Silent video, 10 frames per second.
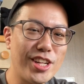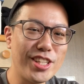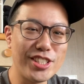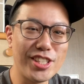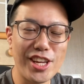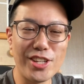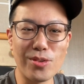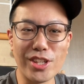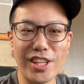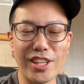画にしたい
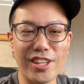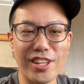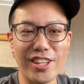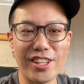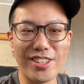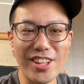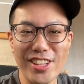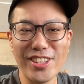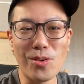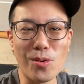のに、な
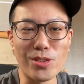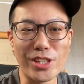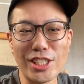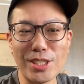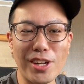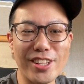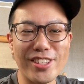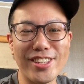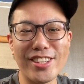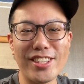んでここで一
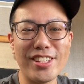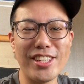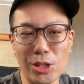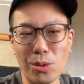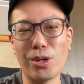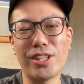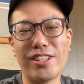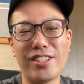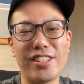番いいとこで